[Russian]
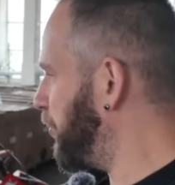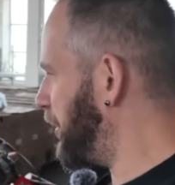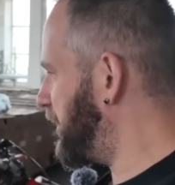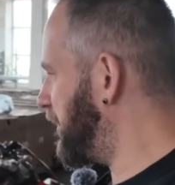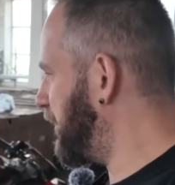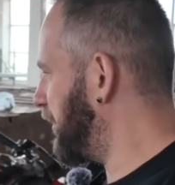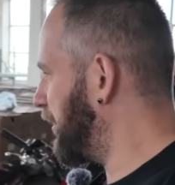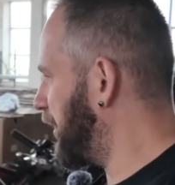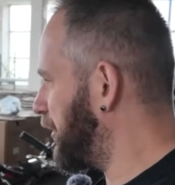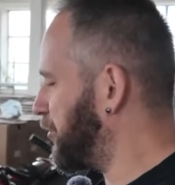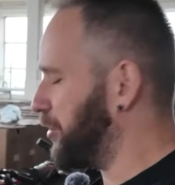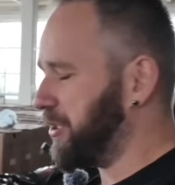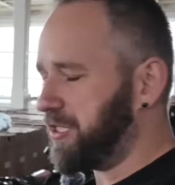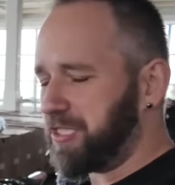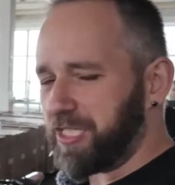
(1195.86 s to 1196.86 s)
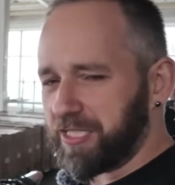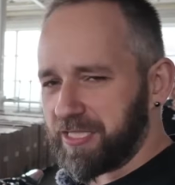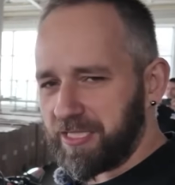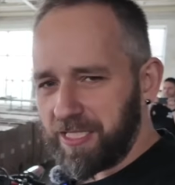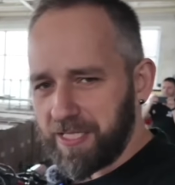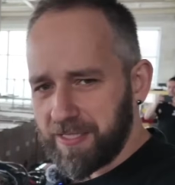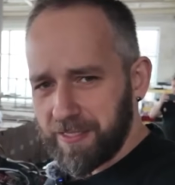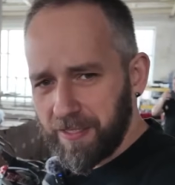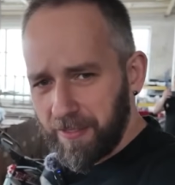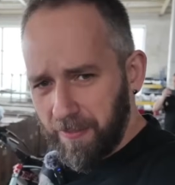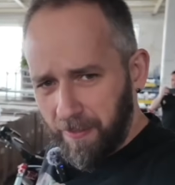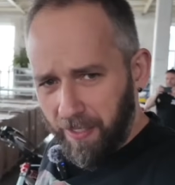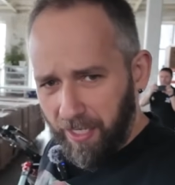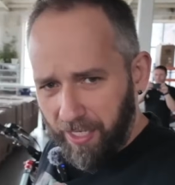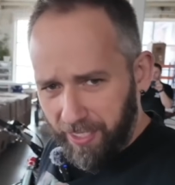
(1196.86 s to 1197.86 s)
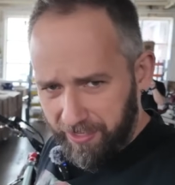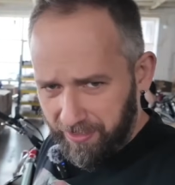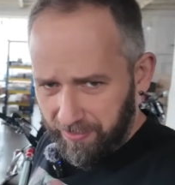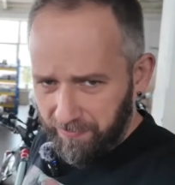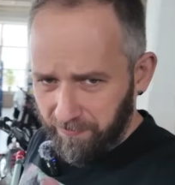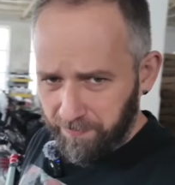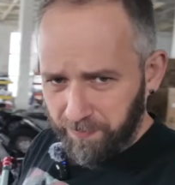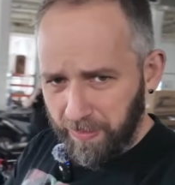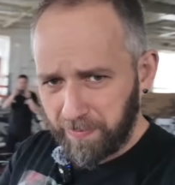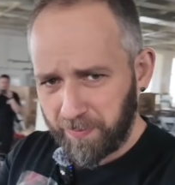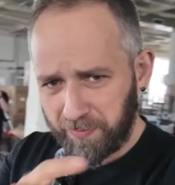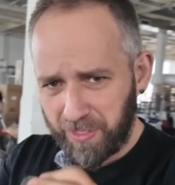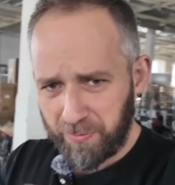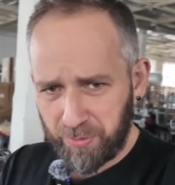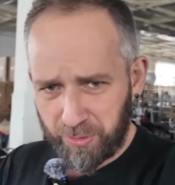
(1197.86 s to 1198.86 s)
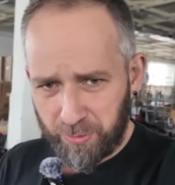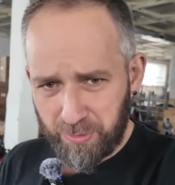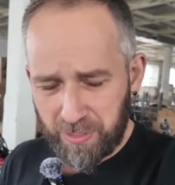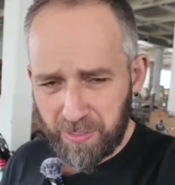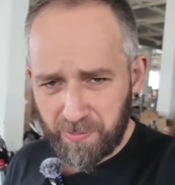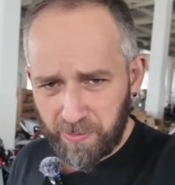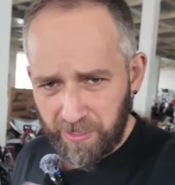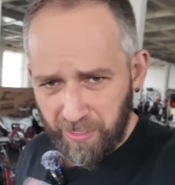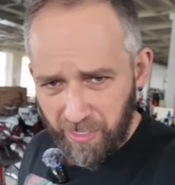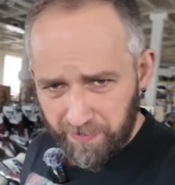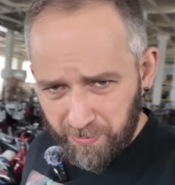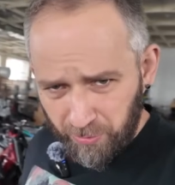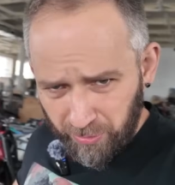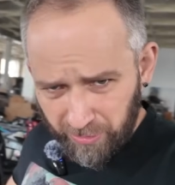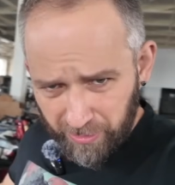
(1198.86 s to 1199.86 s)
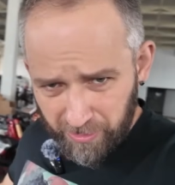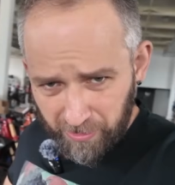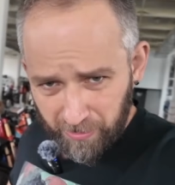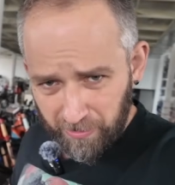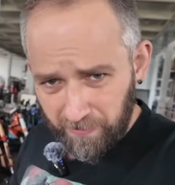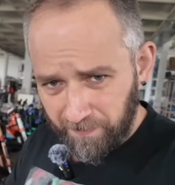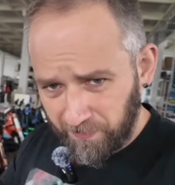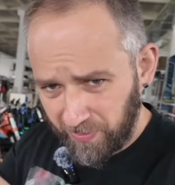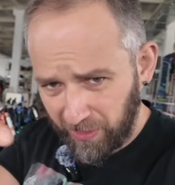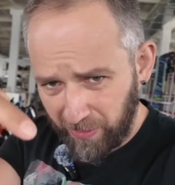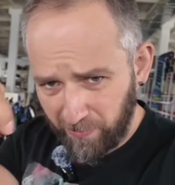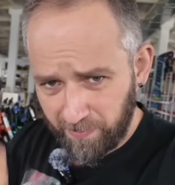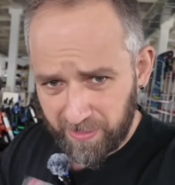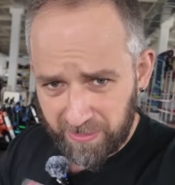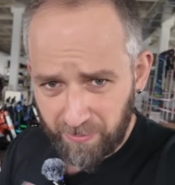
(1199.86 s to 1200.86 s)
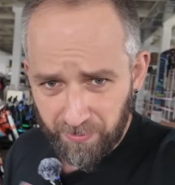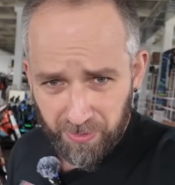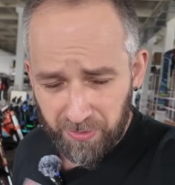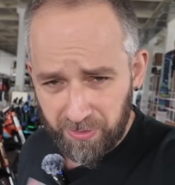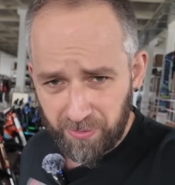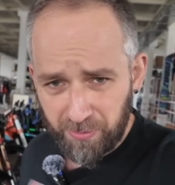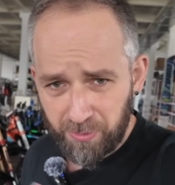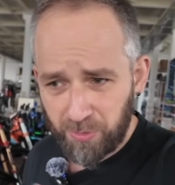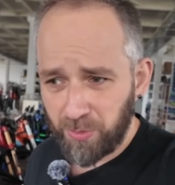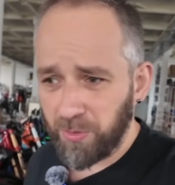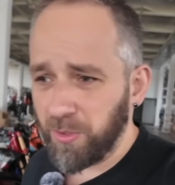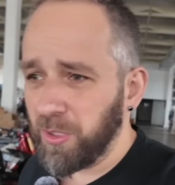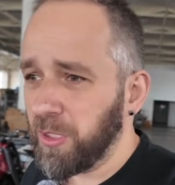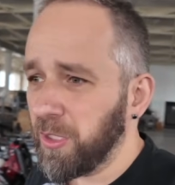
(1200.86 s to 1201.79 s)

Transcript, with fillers: мотики, которые сейчас есть, они, помимо того, что сделали обзор на них, я вам оставляю ссылочку,